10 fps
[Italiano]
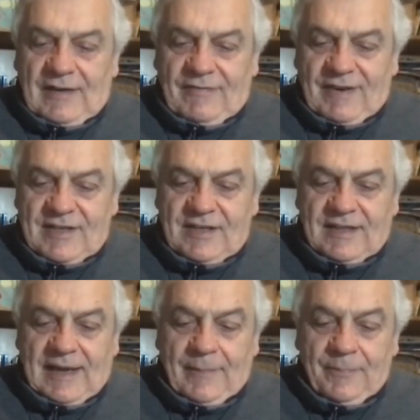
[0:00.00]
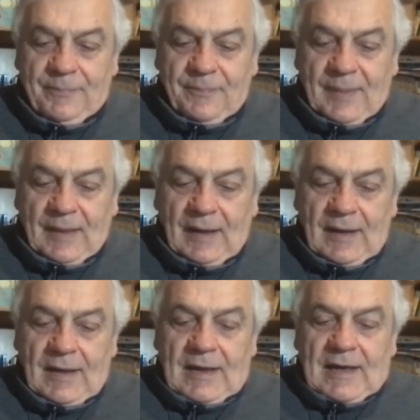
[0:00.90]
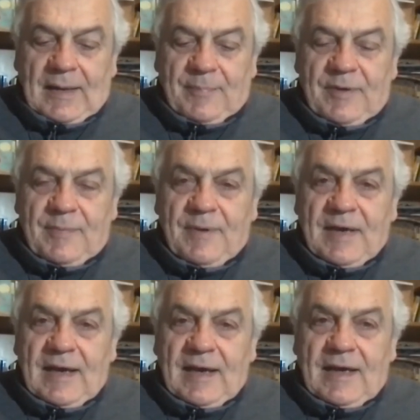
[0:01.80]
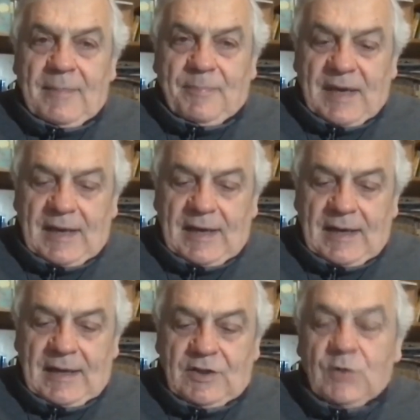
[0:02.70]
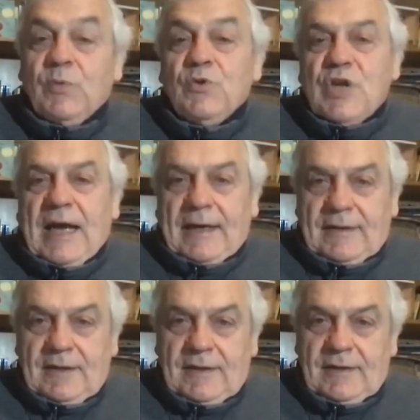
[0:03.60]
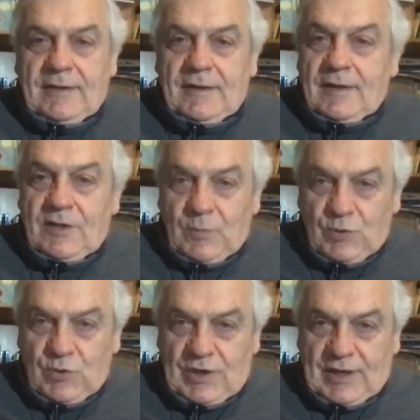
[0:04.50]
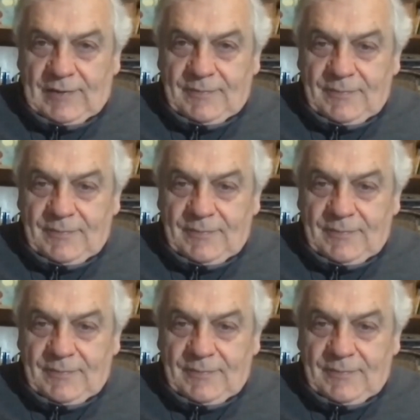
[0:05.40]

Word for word: la falsità. La Bibbia è piena di bugiardi e di bugie.